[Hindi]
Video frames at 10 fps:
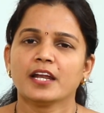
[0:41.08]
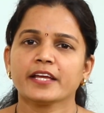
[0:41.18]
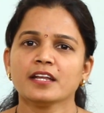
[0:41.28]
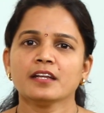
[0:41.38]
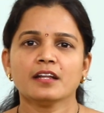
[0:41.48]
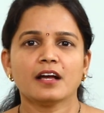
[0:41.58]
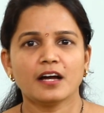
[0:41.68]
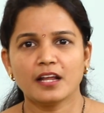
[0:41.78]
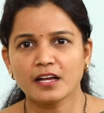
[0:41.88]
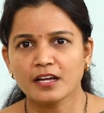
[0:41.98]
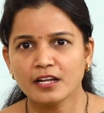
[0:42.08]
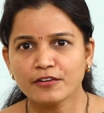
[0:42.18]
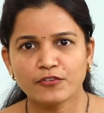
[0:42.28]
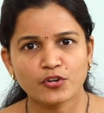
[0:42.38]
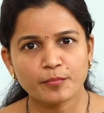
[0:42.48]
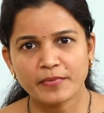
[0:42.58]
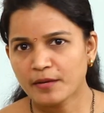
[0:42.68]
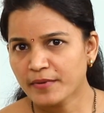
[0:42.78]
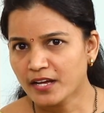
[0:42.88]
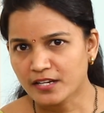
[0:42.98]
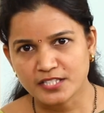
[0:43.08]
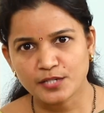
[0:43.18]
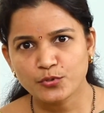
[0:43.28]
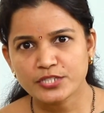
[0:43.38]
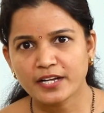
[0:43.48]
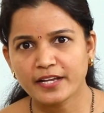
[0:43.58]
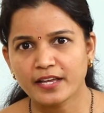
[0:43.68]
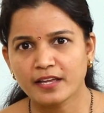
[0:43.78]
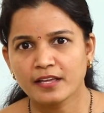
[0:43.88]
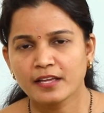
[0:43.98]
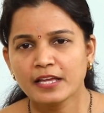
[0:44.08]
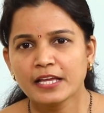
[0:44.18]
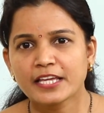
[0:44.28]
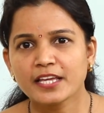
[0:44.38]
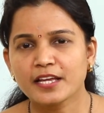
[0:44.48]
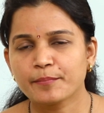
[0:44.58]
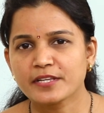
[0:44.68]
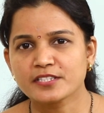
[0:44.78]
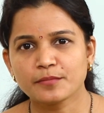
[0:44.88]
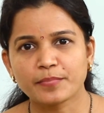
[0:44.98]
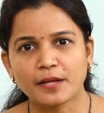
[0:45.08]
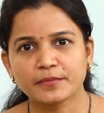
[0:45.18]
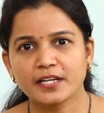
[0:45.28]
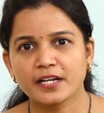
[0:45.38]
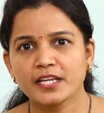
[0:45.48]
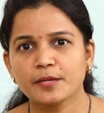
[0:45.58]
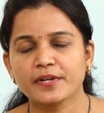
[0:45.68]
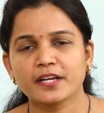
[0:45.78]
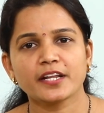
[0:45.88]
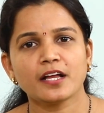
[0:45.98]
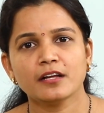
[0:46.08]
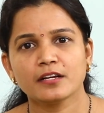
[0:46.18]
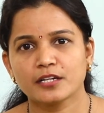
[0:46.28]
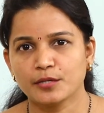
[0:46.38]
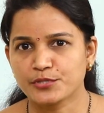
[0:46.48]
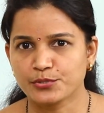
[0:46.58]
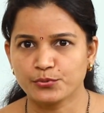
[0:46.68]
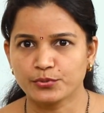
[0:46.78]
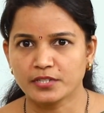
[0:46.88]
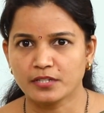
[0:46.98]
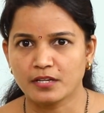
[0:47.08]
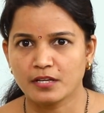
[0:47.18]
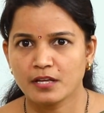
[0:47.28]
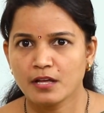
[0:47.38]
लेकिन अलग अलग फोरम में हमें अक्सर पूछा गया है कि ये पेंशन प्राप्त करने की प्रक्रिया कब शुरू होती है